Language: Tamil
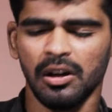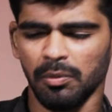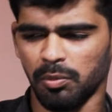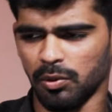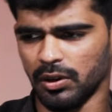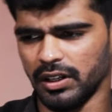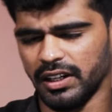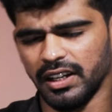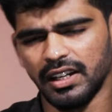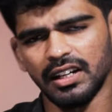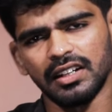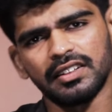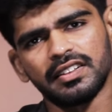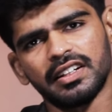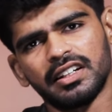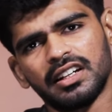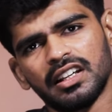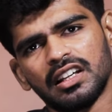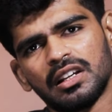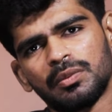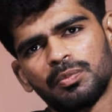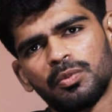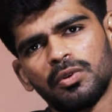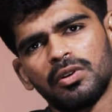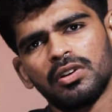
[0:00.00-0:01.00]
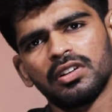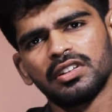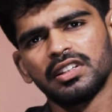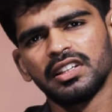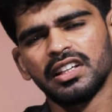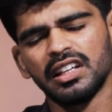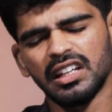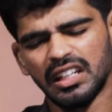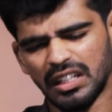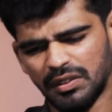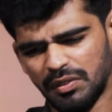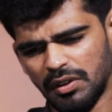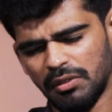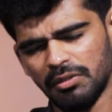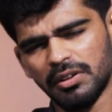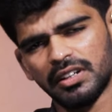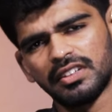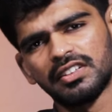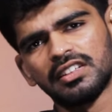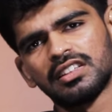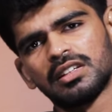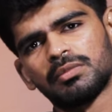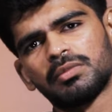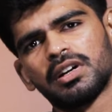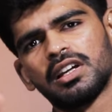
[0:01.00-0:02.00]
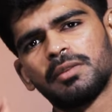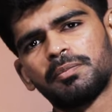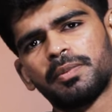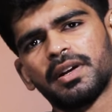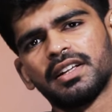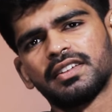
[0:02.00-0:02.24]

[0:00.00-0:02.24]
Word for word: பொலிட்டிக்கல் சட்டையர் போகுது ரிவ்யூவர்ஸ் இந்த மாதிரி